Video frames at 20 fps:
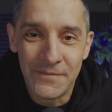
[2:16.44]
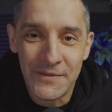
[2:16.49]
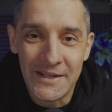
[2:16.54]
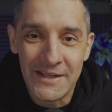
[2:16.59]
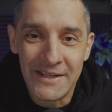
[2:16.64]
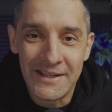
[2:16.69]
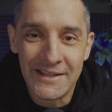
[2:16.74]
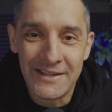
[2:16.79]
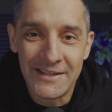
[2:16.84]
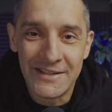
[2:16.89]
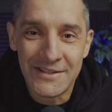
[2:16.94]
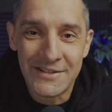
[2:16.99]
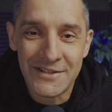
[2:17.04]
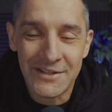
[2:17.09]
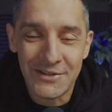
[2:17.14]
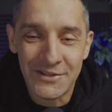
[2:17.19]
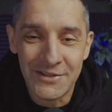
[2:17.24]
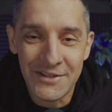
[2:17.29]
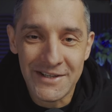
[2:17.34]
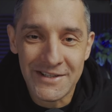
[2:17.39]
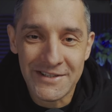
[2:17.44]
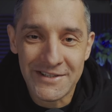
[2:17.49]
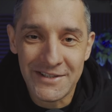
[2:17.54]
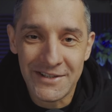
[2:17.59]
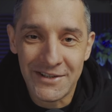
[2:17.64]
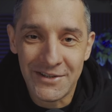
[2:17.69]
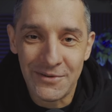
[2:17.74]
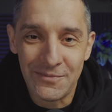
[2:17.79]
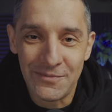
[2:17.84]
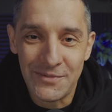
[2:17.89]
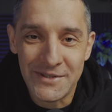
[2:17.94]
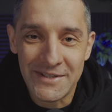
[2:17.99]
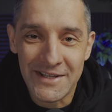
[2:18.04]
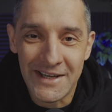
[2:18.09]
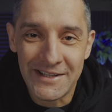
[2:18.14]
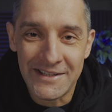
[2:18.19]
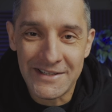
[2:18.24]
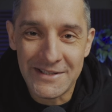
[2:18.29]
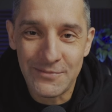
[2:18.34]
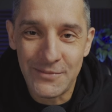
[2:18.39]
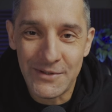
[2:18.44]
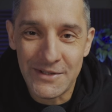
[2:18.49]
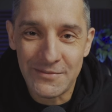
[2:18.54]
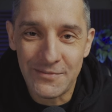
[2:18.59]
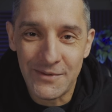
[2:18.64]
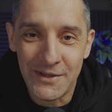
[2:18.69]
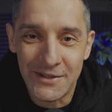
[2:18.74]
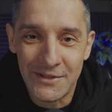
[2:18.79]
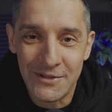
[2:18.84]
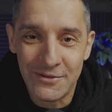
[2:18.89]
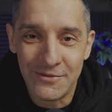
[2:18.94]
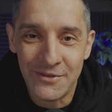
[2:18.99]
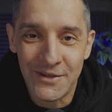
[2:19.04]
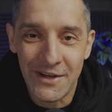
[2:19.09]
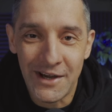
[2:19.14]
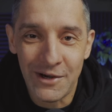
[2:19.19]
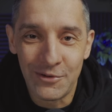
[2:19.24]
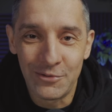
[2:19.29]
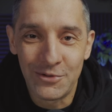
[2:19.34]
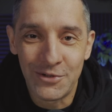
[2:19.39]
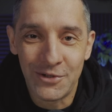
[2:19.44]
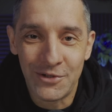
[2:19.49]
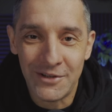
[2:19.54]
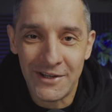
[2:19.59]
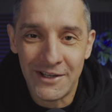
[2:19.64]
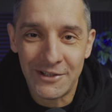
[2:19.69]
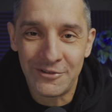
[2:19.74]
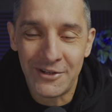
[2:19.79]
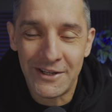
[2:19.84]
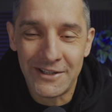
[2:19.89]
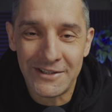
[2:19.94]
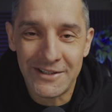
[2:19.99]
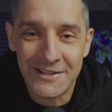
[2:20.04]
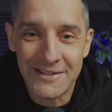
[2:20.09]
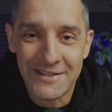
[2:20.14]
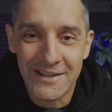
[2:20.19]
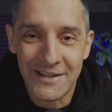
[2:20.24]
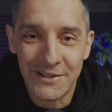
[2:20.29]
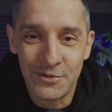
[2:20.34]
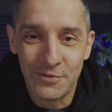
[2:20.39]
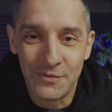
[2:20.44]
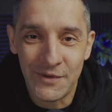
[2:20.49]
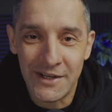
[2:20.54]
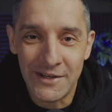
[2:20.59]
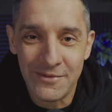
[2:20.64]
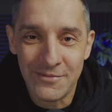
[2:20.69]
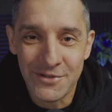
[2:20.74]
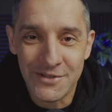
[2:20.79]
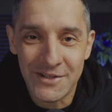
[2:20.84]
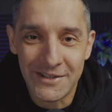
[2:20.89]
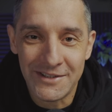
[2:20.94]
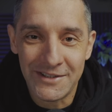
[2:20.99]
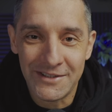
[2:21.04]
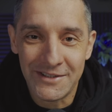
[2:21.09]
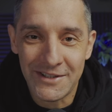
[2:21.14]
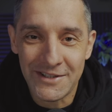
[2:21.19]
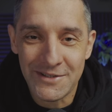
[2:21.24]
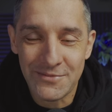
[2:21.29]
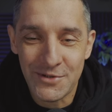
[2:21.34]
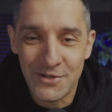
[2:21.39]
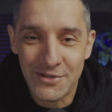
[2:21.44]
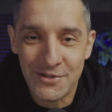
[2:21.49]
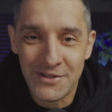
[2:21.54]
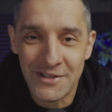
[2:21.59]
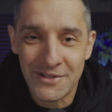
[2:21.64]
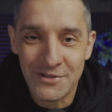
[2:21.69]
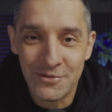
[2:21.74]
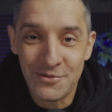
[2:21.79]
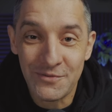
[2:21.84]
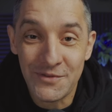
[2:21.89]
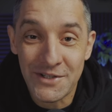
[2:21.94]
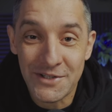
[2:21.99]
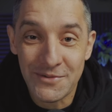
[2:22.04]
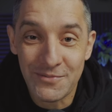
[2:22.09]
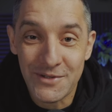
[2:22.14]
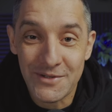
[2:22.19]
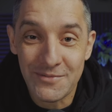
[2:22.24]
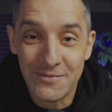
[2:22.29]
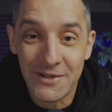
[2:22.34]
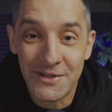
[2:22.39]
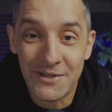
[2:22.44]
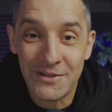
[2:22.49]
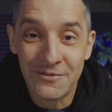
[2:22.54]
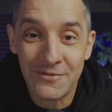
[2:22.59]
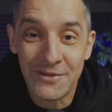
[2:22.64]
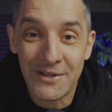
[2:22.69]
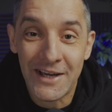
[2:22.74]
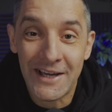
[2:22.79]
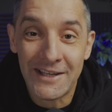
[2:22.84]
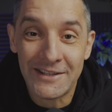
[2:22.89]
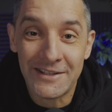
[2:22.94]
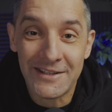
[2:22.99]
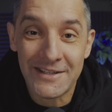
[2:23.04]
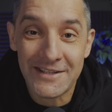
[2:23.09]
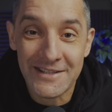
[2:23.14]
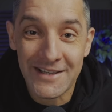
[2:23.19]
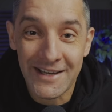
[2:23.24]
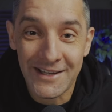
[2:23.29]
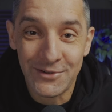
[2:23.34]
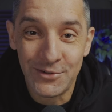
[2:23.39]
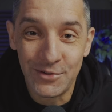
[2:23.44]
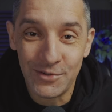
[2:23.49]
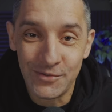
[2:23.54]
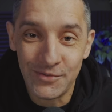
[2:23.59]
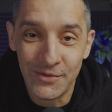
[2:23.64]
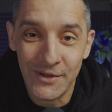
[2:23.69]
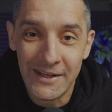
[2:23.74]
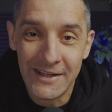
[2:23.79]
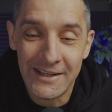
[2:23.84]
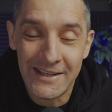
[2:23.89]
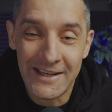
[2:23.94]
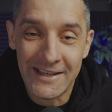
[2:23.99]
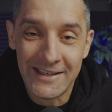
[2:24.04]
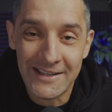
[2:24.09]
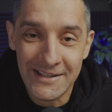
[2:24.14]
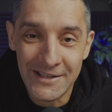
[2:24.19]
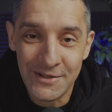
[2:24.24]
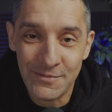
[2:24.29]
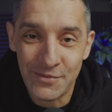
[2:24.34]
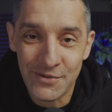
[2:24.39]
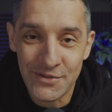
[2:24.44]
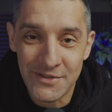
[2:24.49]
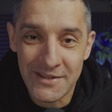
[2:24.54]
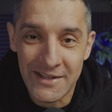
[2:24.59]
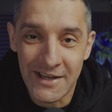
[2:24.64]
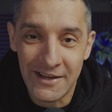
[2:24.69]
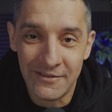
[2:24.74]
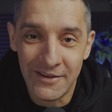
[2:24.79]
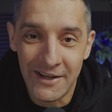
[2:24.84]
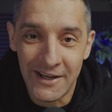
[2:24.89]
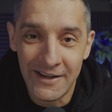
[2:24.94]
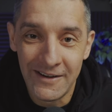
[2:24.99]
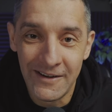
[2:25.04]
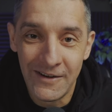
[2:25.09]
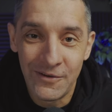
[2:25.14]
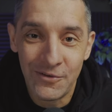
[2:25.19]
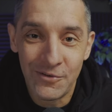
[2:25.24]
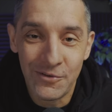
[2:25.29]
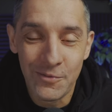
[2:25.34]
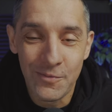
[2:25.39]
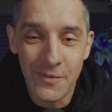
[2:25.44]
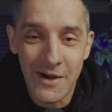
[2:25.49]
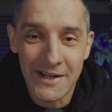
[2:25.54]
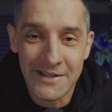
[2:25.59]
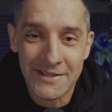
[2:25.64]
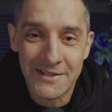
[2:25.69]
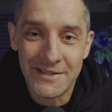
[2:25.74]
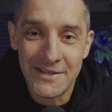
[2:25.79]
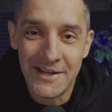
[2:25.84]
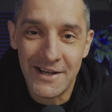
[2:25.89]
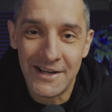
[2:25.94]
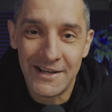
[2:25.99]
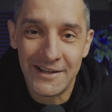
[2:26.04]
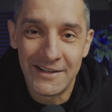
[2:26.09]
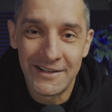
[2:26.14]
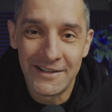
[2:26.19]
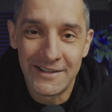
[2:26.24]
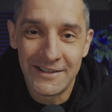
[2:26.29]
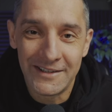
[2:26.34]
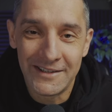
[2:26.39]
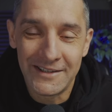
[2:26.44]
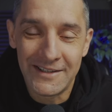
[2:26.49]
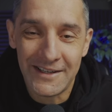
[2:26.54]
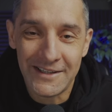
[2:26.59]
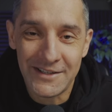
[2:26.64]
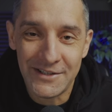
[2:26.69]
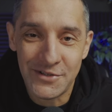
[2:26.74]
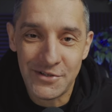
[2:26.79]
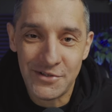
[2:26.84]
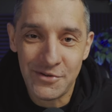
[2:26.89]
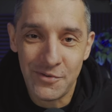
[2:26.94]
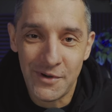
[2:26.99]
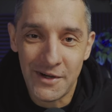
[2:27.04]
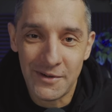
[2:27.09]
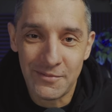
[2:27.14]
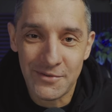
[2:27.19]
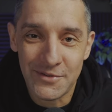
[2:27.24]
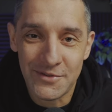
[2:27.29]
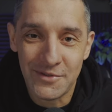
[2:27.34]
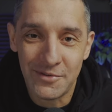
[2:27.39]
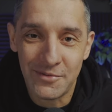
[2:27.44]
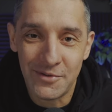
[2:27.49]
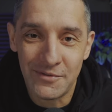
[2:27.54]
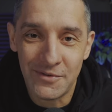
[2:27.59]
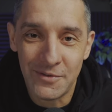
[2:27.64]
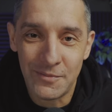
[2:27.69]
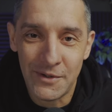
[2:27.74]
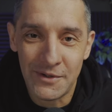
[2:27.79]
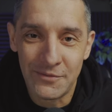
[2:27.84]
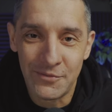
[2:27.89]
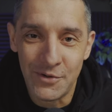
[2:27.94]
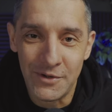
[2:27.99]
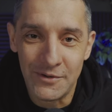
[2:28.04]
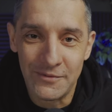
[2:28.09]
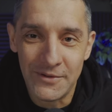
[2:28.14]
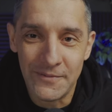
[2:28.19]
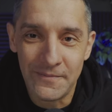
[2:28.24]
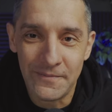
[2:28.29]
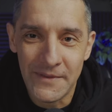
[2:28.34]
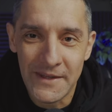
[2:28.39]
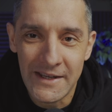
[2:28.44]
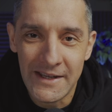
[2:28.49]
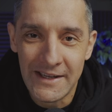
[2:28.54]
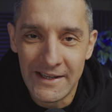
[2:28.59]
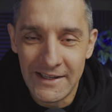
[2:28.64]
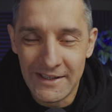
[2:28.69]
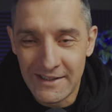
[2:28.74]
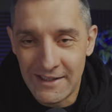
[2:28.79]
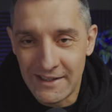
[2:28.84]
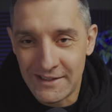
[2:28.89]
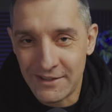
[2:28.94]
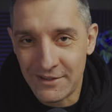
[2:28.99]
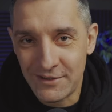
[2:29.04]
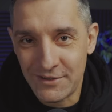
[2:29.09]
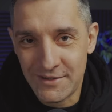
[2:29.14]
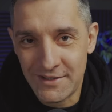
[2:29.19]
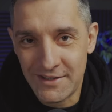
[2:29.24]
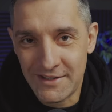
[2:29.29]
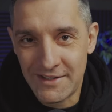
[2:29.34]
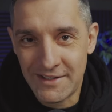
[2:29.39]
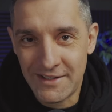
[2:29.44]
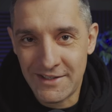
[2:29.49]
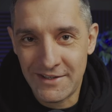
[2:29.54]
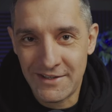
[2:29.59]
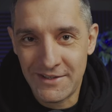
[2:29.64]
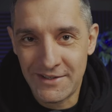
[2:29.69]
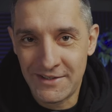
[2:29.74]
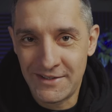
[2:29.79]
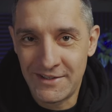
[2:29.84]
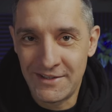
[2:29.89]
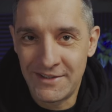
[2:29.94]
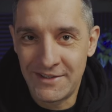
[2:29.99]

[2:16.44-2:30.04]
E, że to nie jest tylko pisane z perspektywy autora do adresatów, ale można ten tekst przeczytać również z perspektywy adresatów, jak ich postawa umacnia i daje siłę apostołowi Pawłowi. Dlatego chcę tak e,